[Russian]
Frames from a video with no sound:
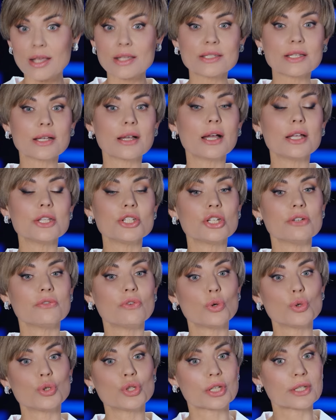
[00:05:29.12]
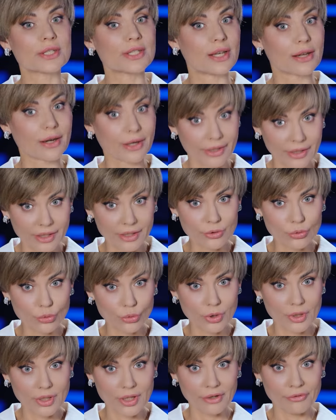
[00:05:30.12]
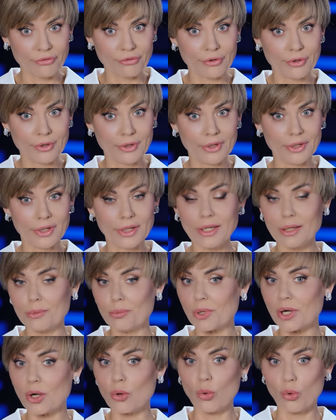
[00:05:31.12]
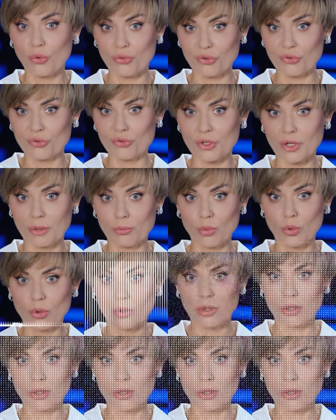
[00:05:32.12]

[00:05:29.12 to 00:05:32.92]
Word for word: заканчивающихся ракет у РФ или про кофе в Крыму.